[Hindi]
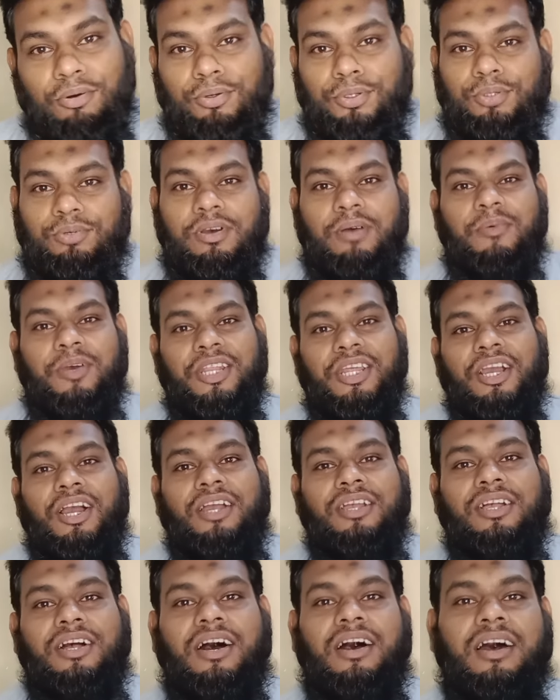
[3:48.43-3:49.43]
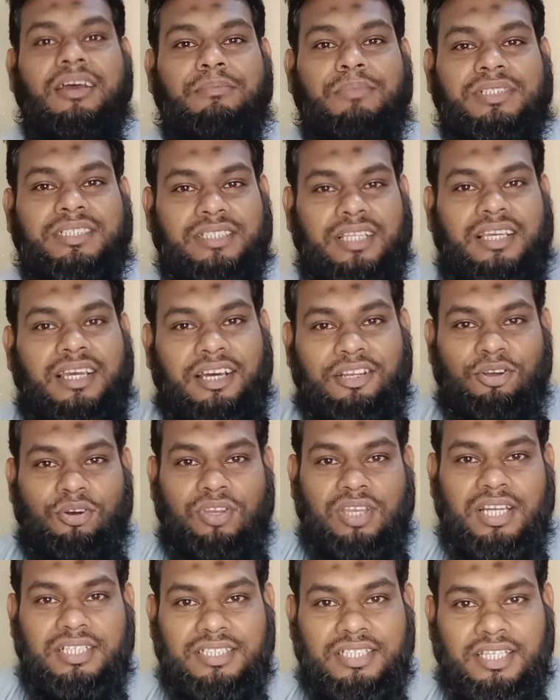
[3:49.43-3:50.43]
खुश हुआ मैंने कहा यार मसला ही हल हो
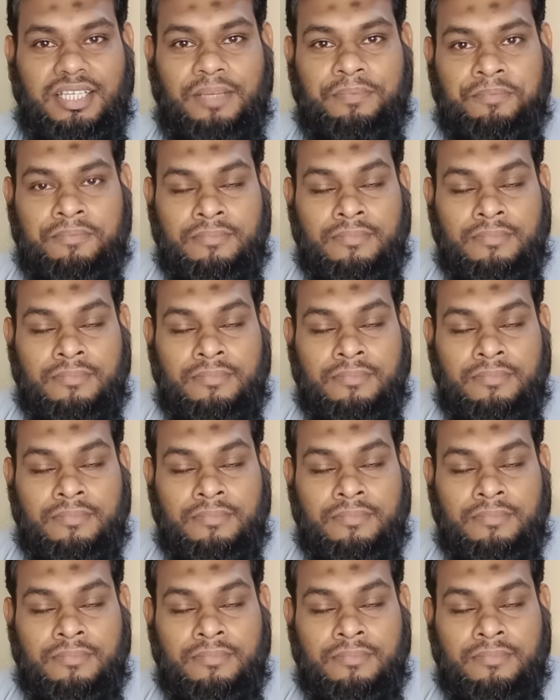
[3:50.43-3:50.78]
गया ठीक है